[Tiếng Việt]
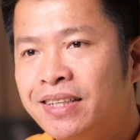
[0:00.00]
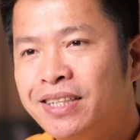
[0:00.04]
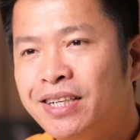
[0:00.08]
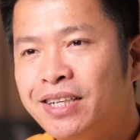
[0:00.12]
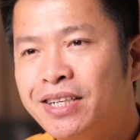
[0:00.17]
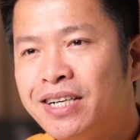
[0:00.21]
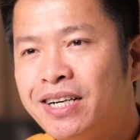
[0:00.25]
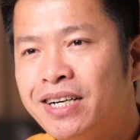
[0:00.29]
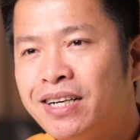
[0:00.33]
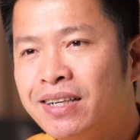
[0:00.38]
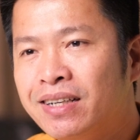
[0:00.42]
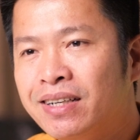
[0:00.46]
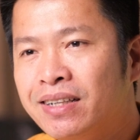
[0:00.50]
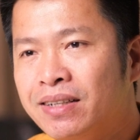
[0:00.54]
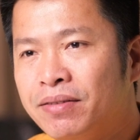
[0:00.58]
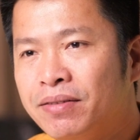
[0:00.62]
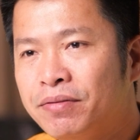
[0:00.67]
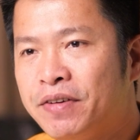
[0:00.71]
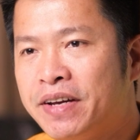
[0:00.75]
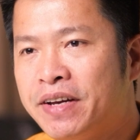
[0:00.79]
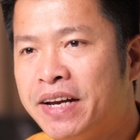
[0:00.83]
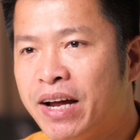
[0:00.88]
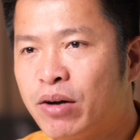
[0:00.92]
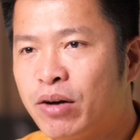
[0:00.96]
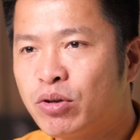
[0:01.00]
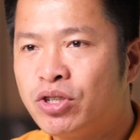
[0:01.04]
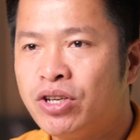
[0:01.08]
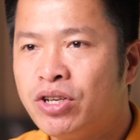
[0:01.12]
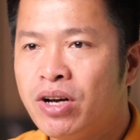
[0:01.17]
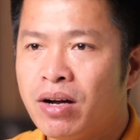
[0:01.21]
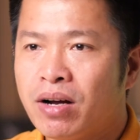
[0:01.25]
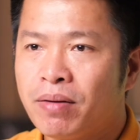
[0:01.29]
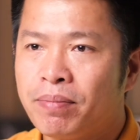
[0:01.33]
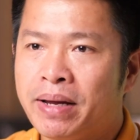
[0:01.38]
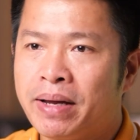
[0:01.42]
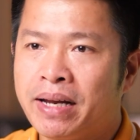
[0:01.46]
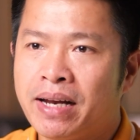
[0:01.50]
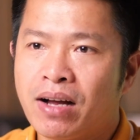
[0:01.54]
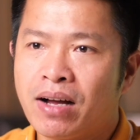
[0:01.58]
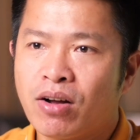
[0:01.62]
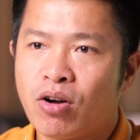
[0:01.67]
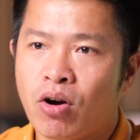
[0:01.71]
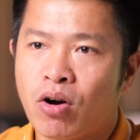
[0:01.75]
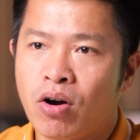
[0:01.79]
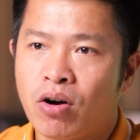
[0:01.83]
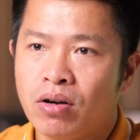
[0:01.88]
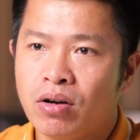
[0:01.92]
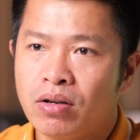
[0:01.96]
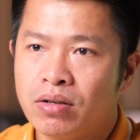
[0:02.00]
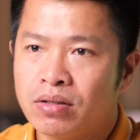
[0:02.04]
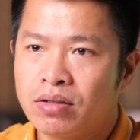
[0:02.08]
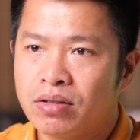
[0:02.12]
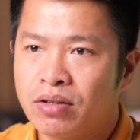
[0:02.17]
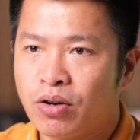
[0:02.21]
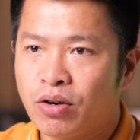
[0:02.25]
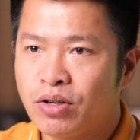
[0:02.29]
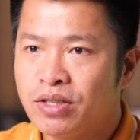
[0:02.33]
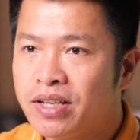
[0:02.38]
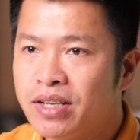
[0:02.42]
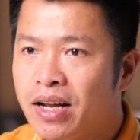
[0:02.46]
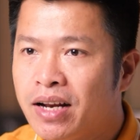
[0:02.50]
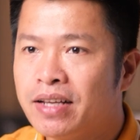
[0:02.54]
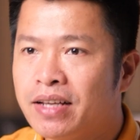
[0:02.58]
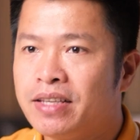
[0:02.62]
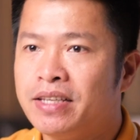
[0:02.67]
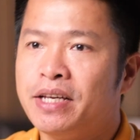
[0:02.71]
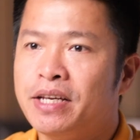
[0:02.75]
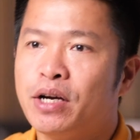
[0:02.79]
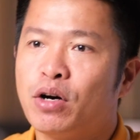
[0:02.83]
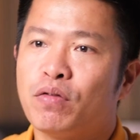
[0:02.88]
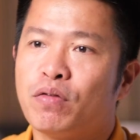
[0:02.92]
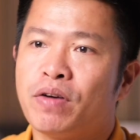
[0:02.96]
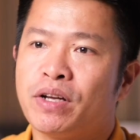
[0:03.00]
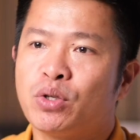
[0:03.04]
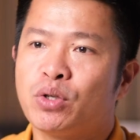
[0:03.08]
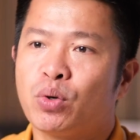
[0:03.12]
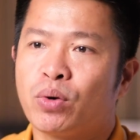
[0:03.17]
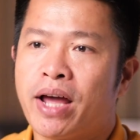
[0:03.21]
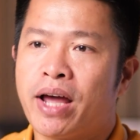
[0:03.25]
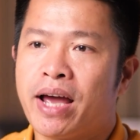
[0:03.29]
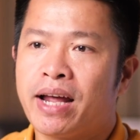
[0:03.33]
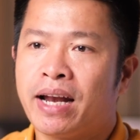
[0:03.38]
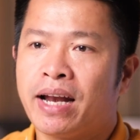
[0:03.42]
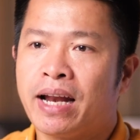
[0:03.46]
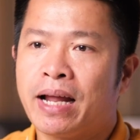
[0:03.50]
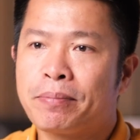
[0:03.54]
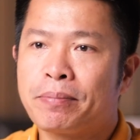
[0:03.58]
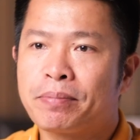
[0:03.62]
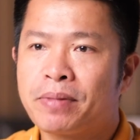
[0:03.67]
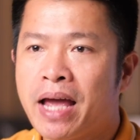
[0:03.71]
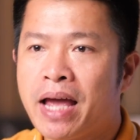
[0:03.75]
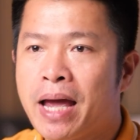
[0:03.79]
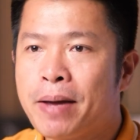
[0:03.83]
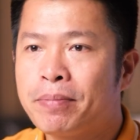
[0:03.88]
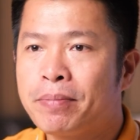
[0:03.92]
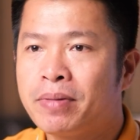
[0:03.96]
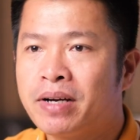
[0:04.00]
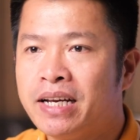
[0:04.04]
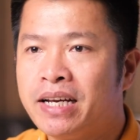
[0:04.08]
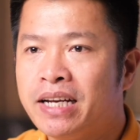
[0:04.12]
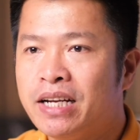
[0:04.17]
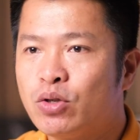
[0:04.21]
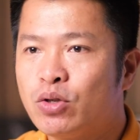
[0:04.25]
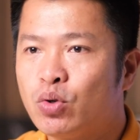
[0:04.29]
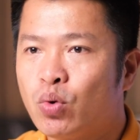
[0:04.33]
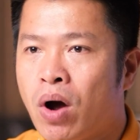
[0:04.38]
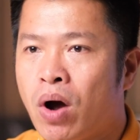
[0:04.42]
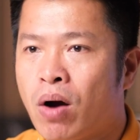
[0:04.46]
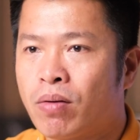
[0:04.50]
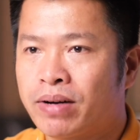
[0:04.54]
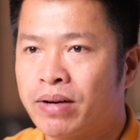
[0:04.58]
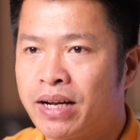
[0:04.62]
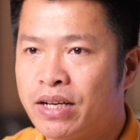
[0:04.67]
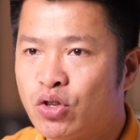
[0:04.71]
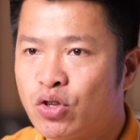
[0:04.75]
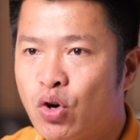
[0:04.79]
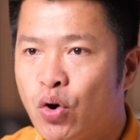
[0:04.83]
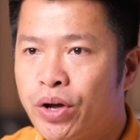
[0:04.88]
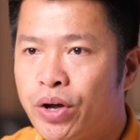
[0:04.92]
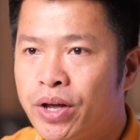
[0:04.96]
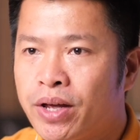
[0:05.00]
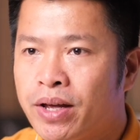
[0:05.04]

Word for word: Như những video trước, mình đã có nói rất là nhiều về chủ đề làm thêm khi đi du học này rồi.